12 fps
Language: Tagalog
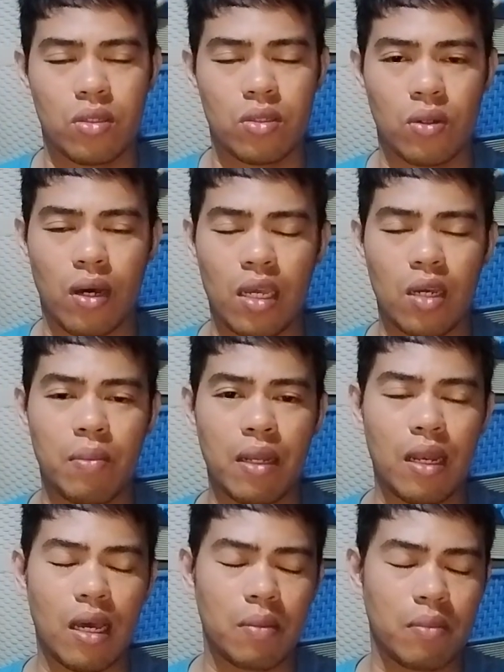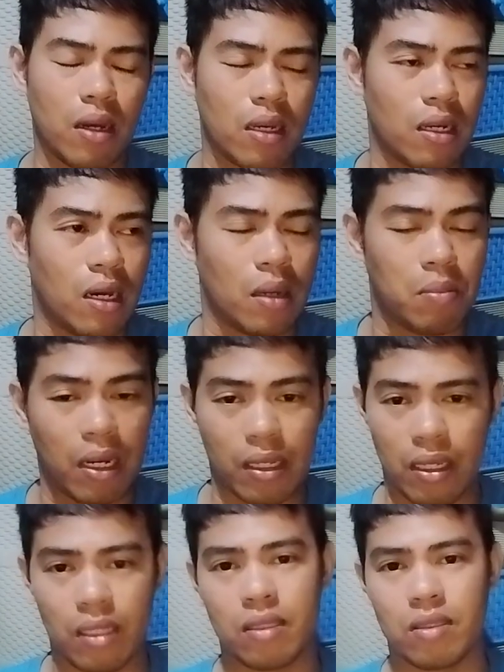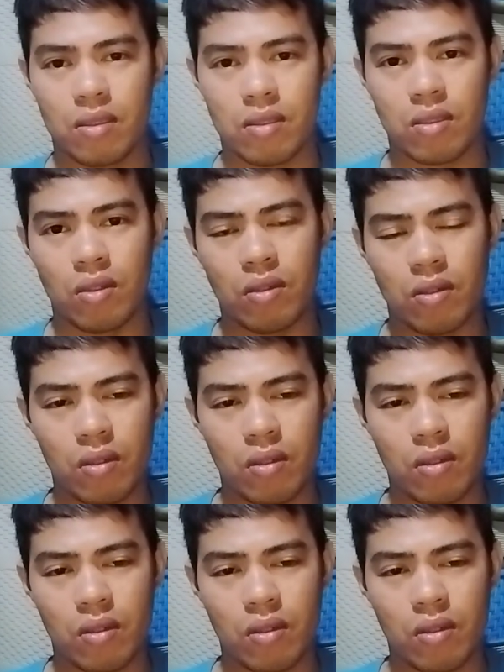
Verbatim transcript: So ayaw man lang magbanggit. Ah, uh, so